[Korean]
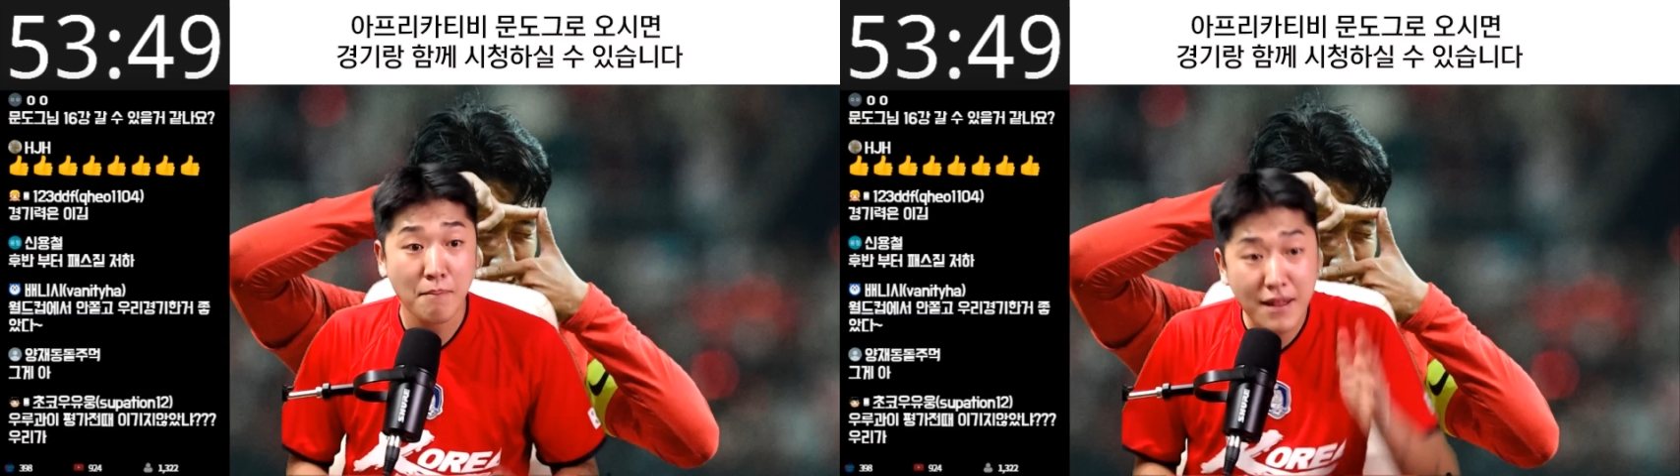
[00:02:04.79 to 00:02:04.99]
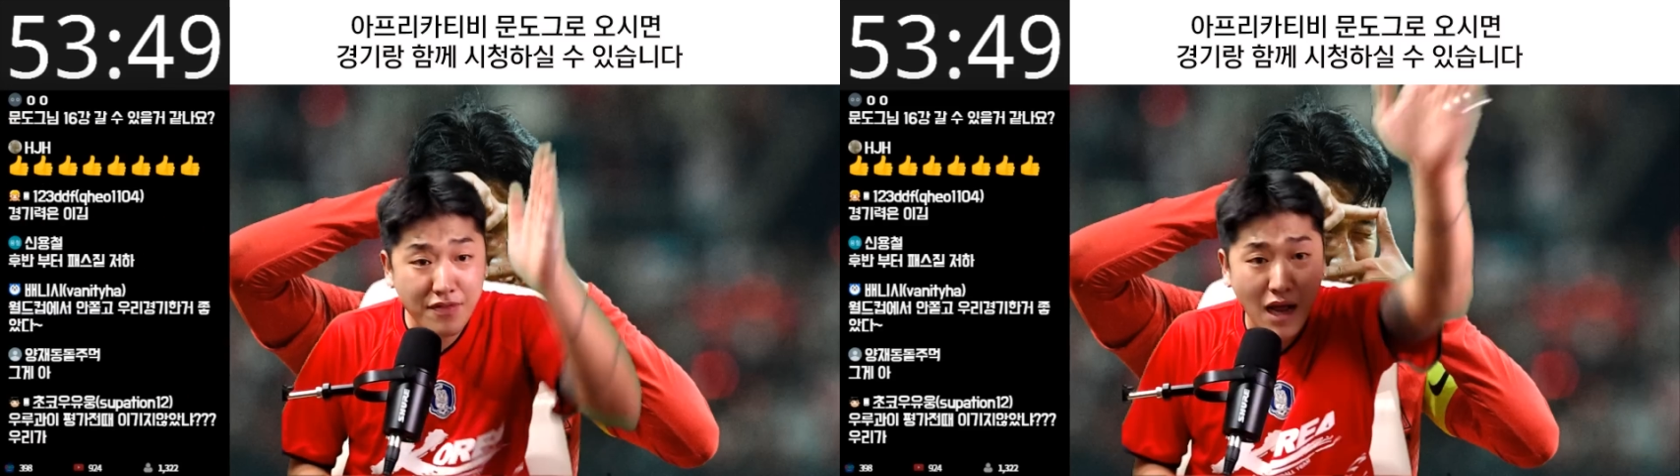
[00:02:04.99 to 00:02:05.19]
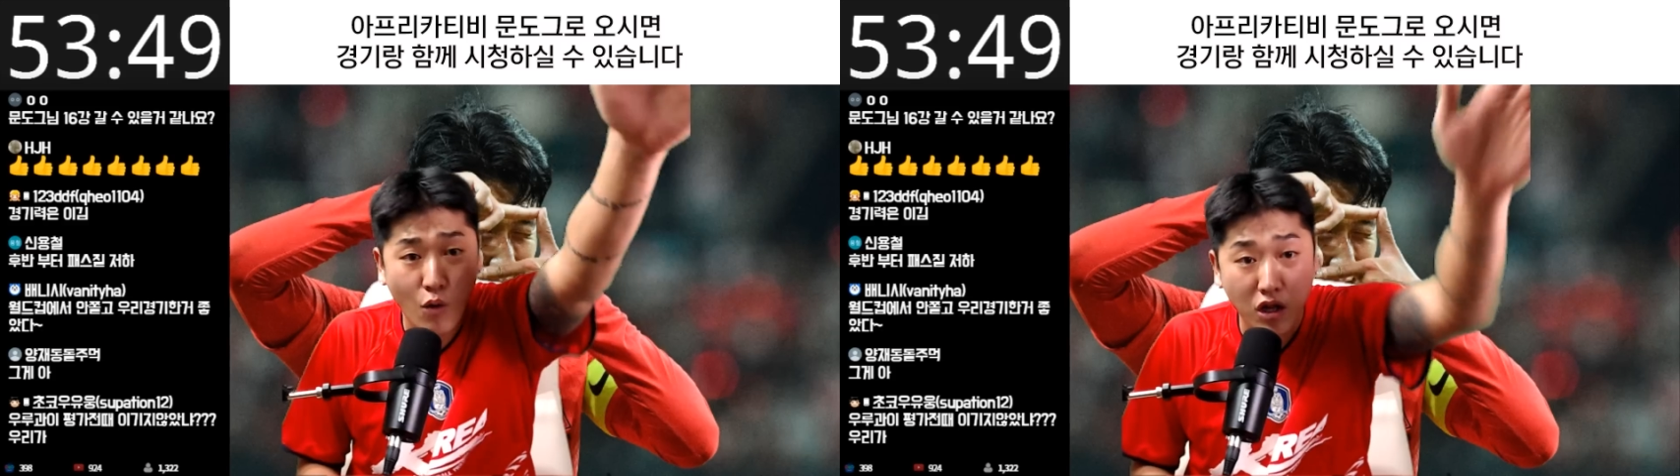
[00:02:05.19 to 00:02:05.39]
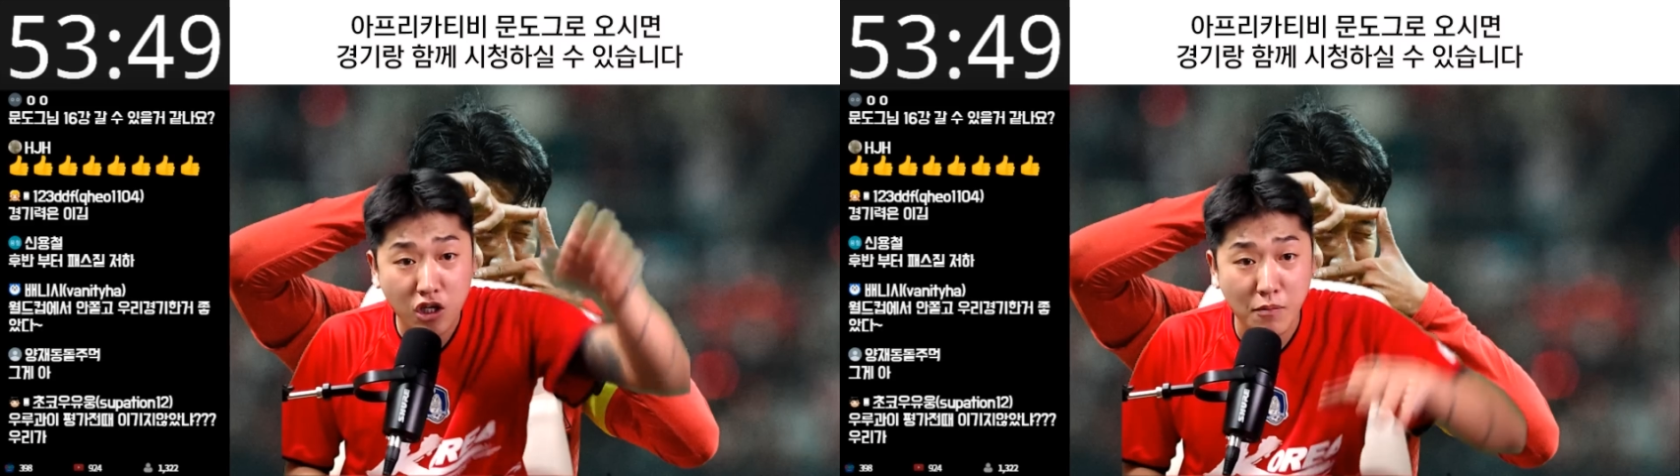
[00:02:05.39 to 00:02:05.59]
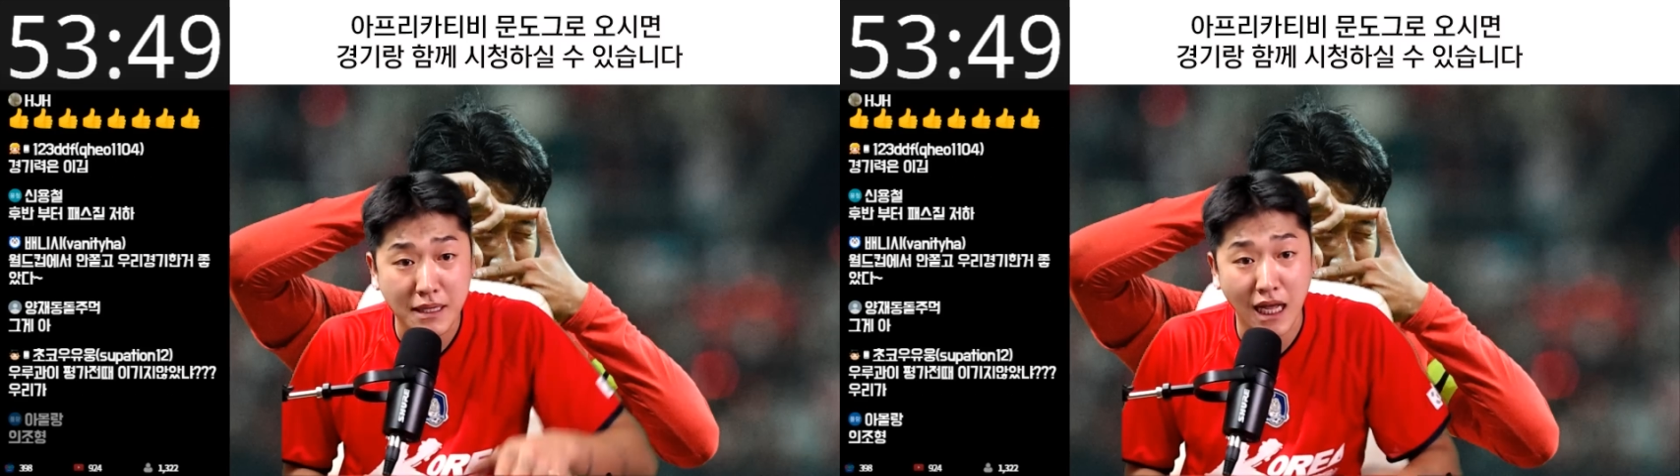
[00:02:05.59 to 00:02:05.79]
맨날
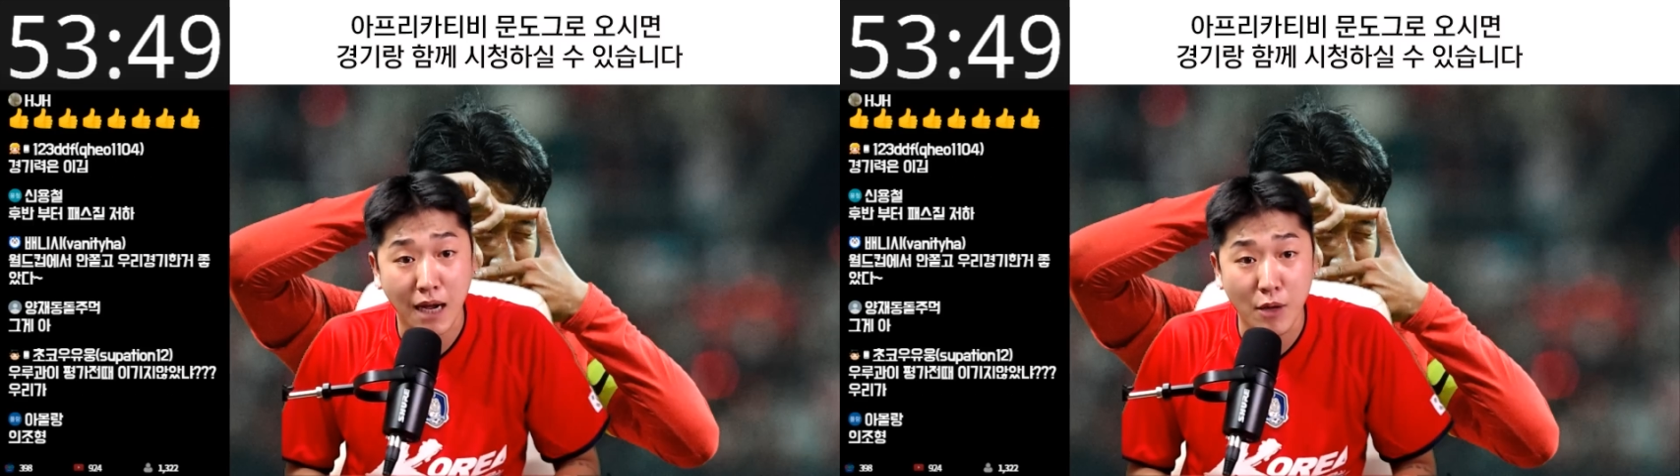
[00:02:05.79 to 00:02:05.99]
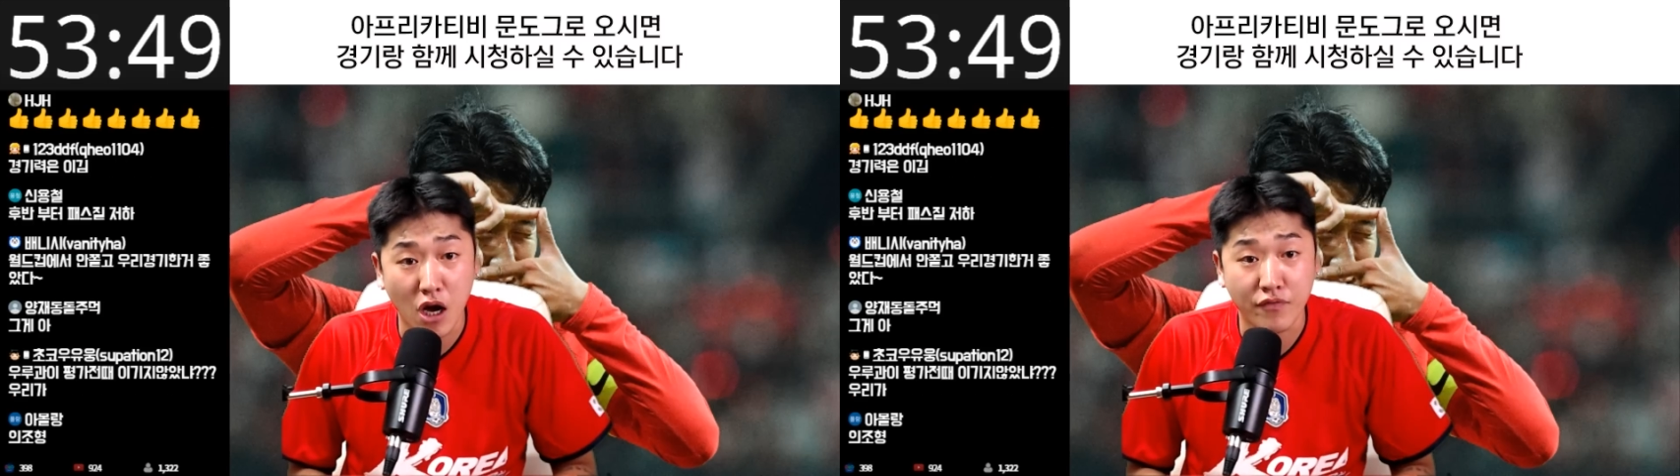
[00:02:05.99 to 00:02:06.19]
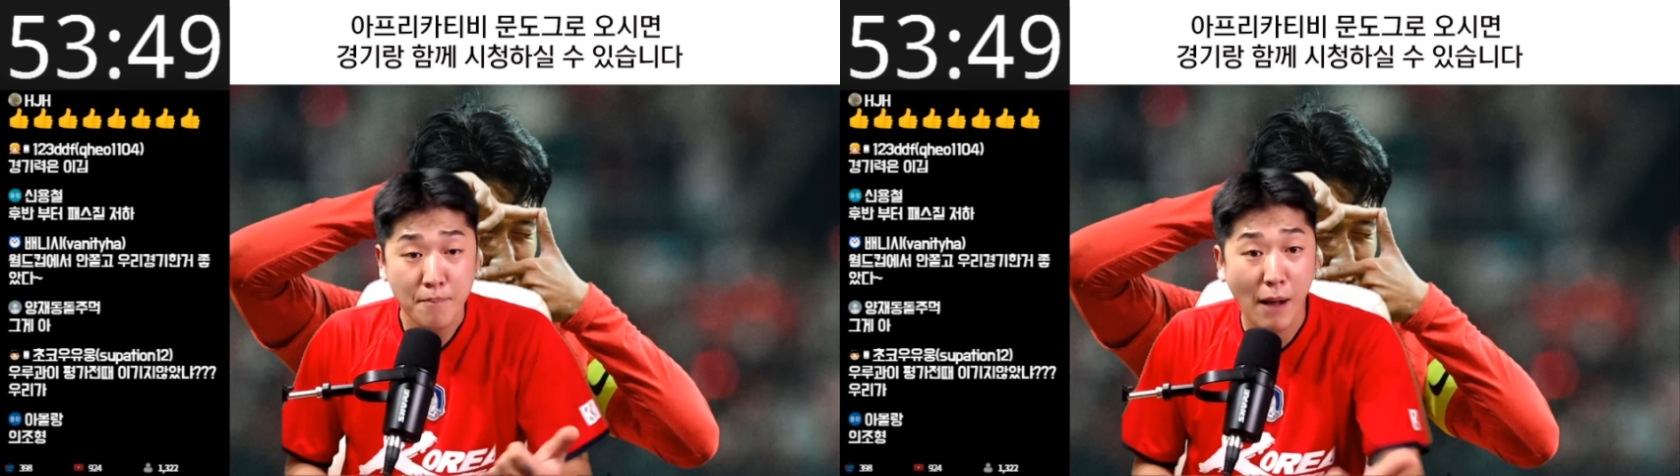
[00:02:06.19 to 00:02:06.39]
월드컵만 나가면